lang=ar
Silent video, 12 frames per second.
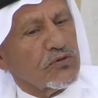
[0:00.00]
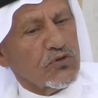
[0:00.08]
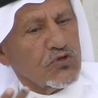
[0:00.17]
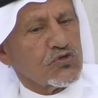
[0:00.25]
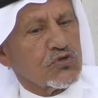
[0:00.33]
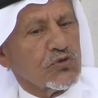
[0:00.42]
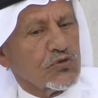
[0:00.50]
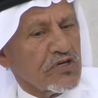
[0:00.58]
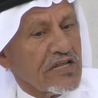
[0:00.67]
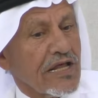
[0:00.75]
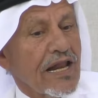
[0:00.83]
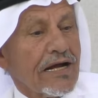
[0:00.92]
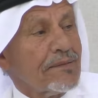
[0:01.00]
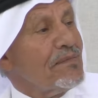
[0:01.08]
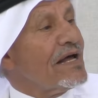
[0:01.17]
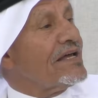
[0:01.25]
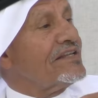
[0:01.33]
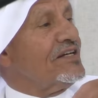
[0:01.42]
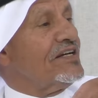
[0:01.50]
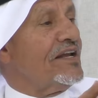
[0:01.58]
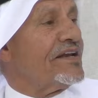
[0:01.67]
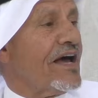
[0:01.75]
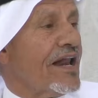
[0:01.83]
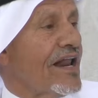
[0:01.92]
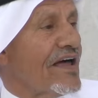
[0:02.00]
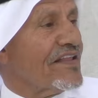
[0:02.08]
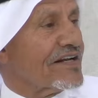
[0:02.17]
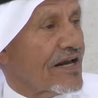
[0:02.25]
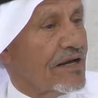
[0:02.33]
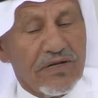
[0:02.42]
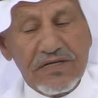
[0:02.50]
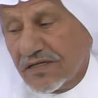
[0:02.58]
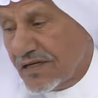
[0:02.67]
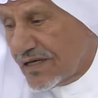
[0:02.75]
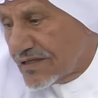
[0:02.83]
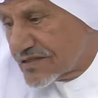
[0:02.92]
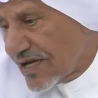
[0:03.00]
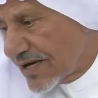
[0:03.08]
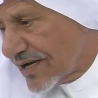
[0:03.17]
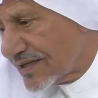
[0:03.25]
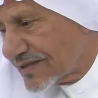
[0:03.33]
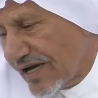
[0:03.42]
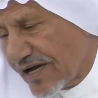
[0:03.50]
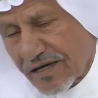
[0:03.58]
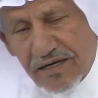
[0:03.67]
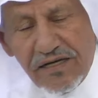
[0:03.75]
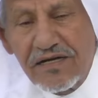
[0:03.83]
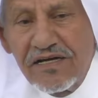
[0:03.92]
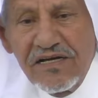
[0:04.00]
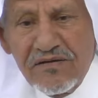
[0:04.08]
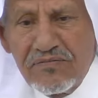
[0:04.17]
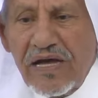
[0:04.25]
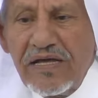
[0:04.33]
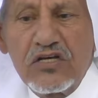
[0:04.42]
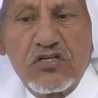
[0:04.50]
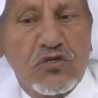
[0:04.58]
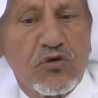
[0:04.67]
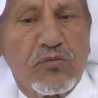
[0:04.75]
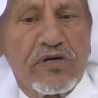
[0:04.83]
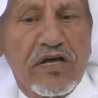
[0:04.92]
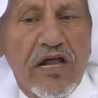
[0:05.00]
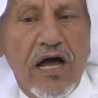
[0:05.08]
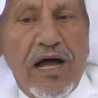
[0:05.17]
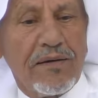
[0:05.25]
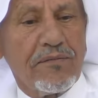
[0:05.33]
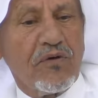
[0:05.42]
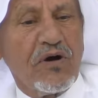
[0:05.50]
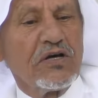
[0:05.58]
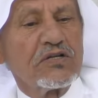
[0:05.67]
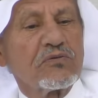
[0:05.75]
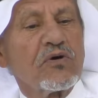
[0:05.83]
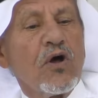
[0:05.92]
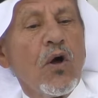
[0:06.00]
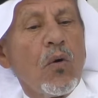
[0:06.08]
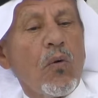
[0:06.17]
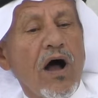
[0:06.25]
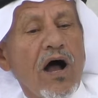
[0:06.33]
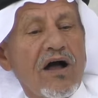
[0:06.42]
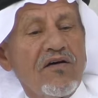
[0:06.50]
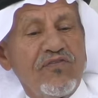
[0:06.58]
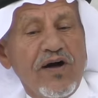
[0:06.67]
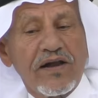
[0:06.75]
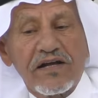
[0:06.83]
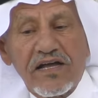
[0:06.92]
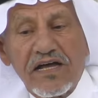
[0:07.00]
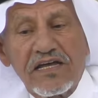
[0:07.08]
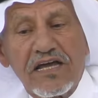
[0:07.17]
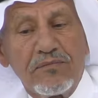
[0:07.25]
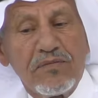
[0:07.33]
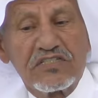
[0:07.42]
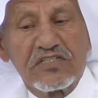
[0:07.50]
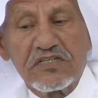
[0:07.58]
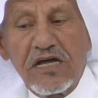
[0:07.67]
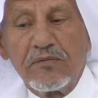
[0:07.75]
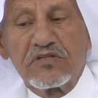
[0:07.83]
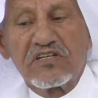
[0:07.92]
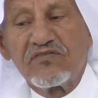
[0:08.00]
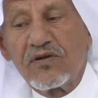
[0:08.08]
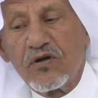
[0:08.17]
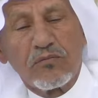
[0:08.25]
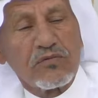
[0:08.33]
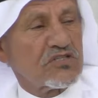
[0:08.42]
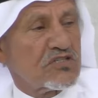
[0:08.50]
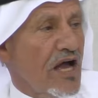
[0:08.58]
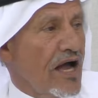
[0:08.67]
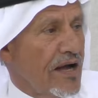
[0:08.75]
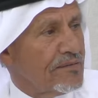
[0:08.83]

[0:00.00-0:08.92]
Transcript: ويجون وكذا، لكن ما ندعي هنا لهذا الكلام، ندعي الانسان ان يتحرك باي اسلوب يراه واخف حركه هي المشي، يمشي في اليوم نص ساعه.